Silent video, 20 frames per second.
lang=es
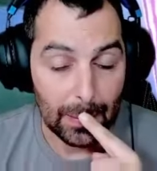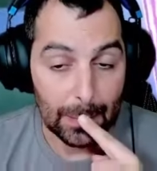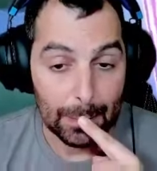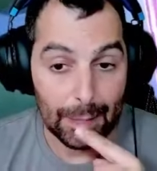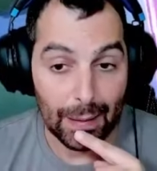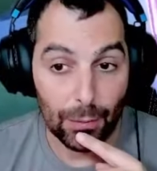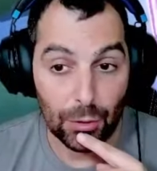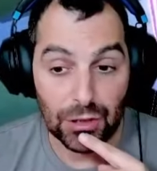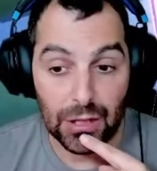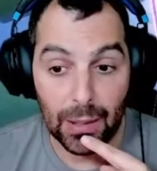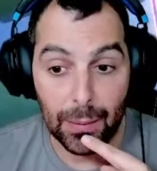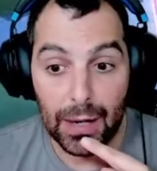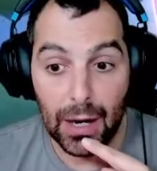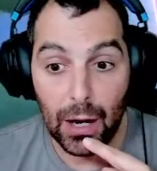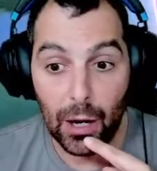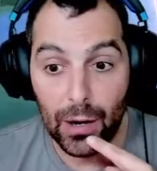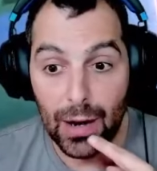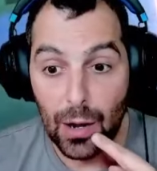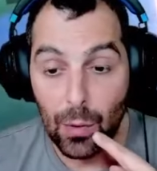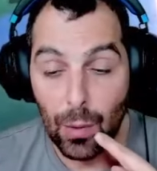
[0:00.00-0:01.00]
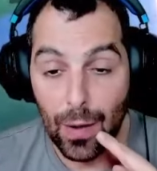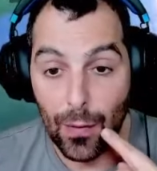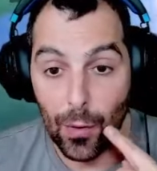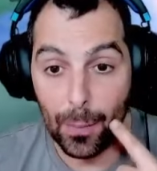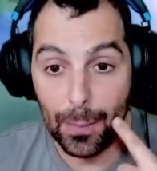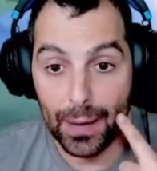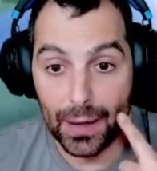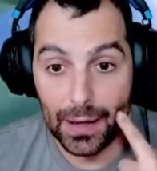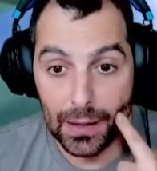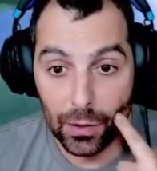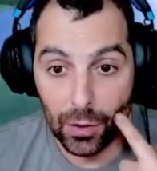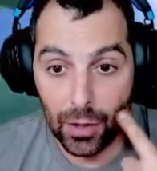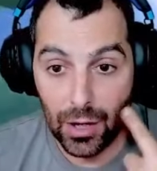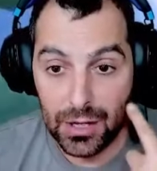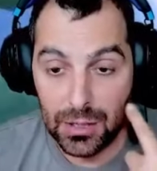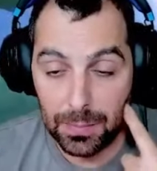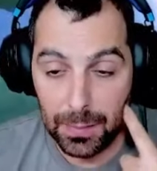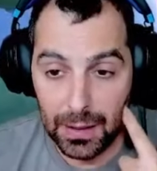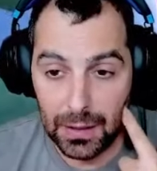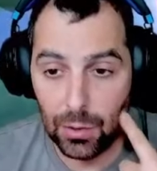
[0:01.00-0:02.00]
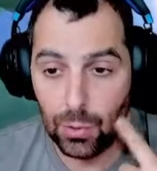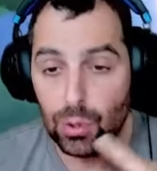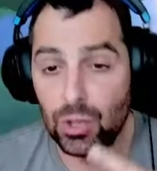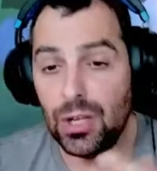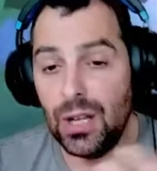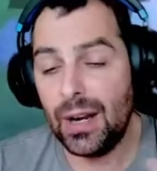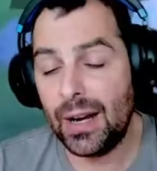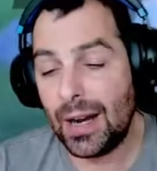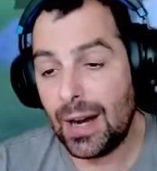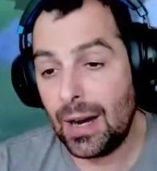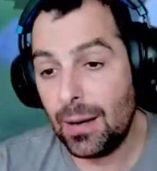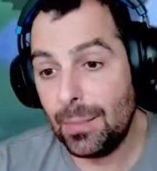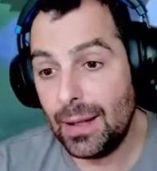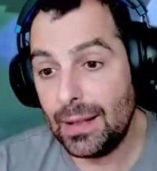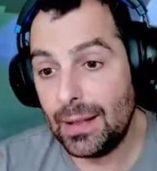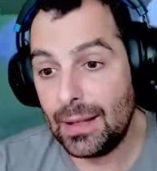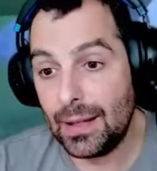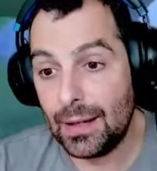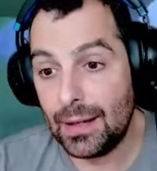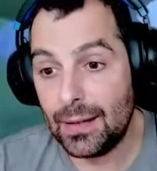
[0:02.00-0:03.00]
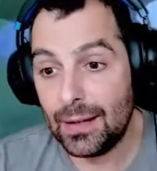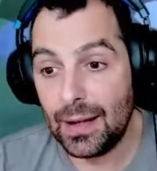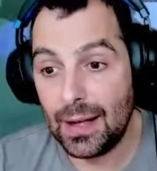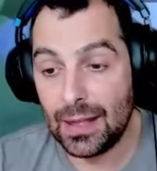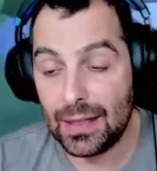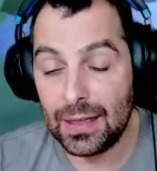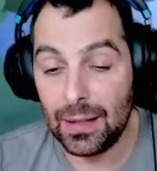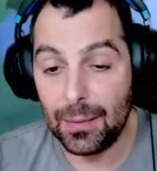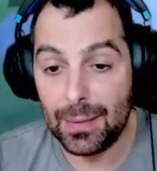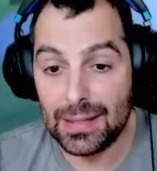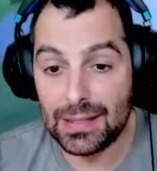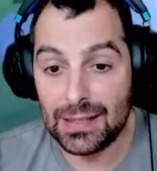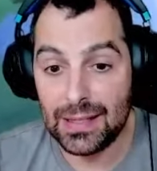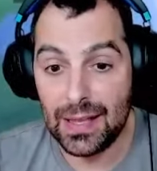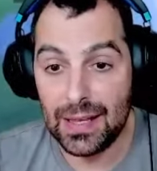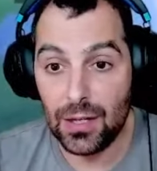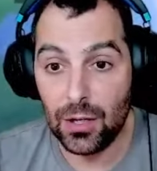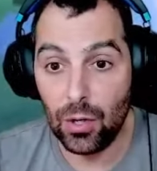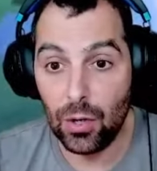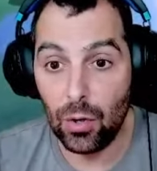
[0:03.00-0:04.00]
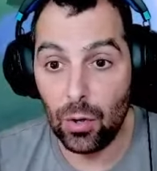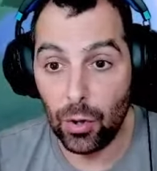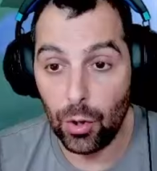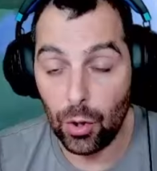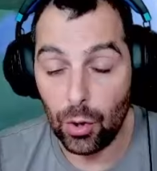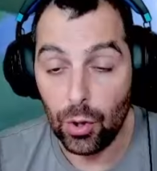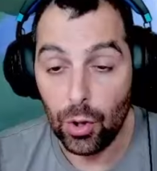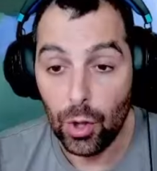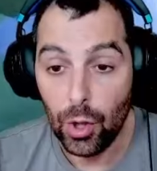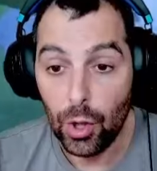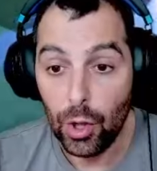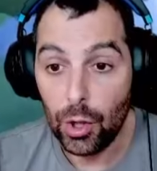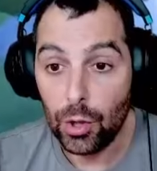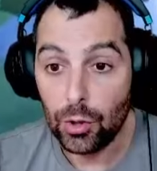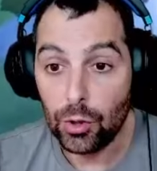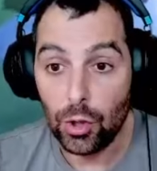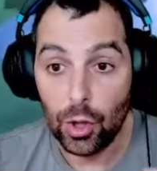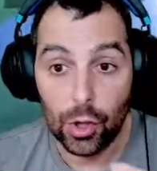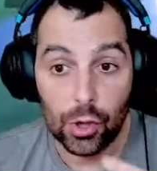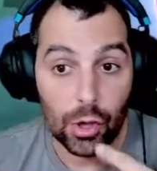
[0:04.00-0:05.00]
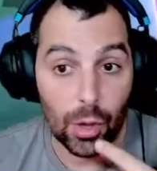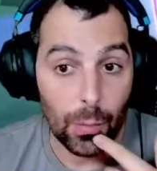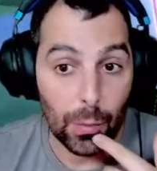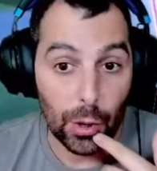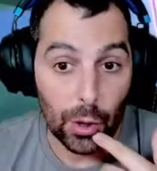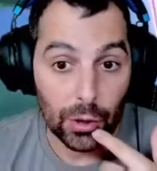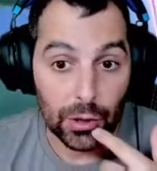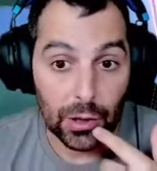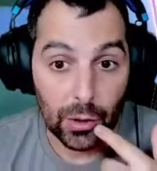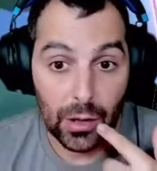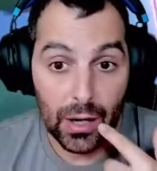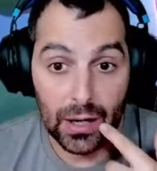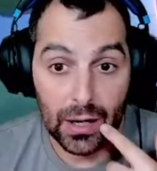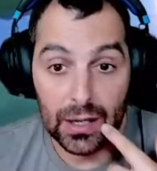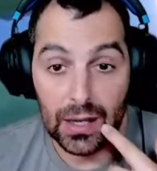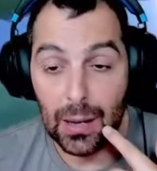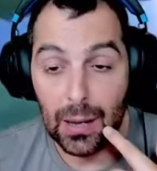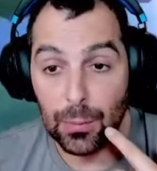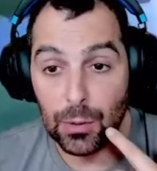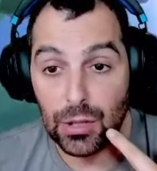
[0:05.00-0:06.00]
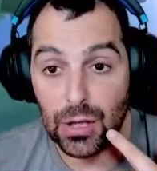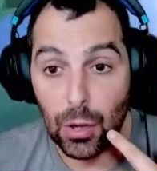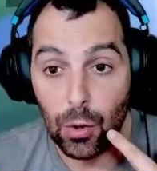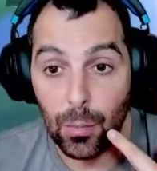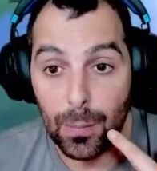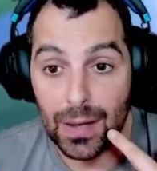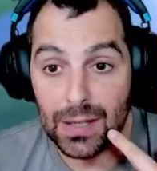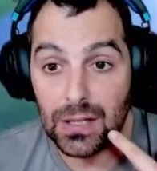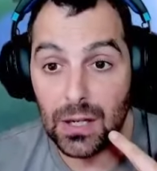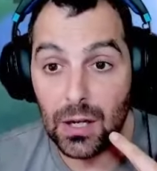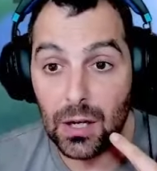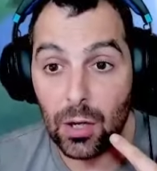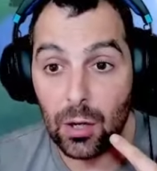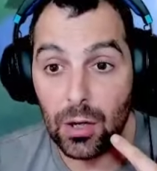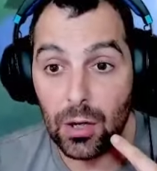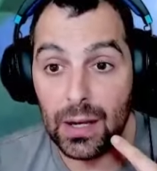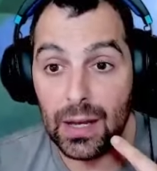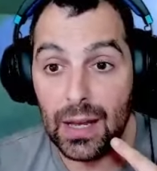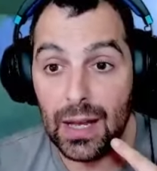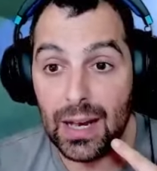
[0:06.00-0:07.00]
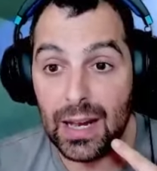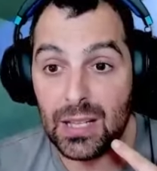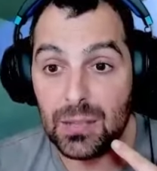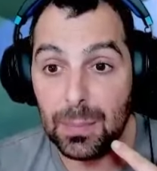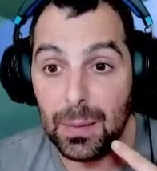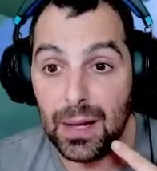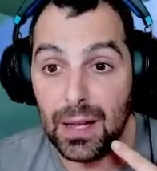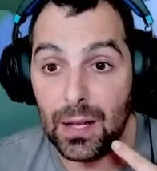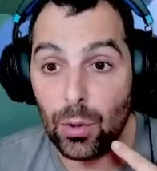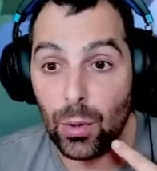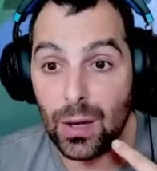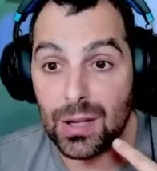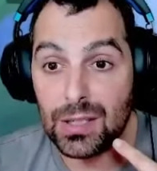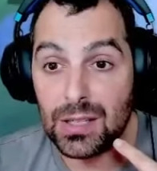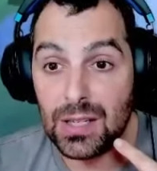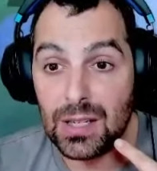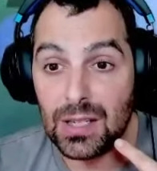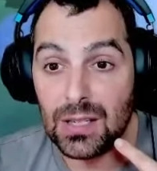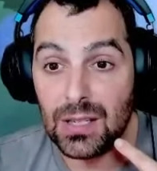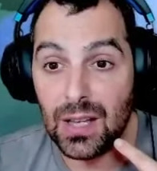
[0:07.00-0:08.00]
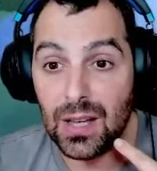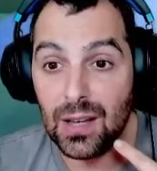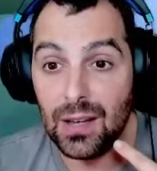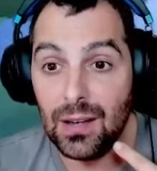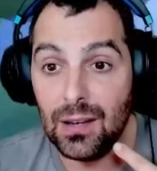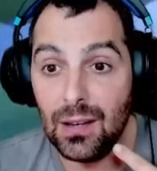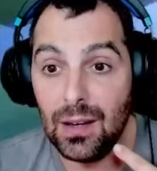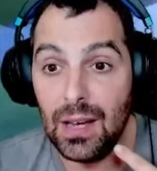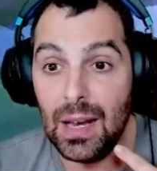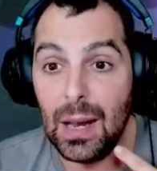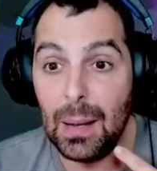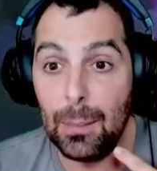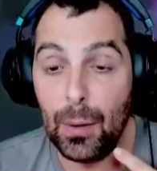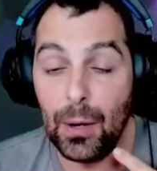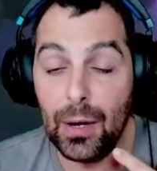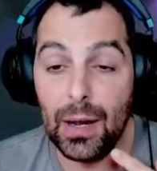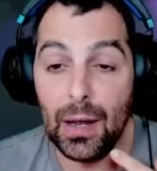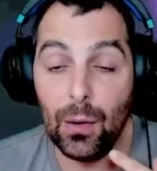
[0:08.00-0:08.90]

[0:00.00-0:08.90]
Vamos a ver ahora cuando pegue con el espíritu si realmente hace más daño o no. Yo, como no tengo energía, pues hago un básico y el espíritu asiste y le pone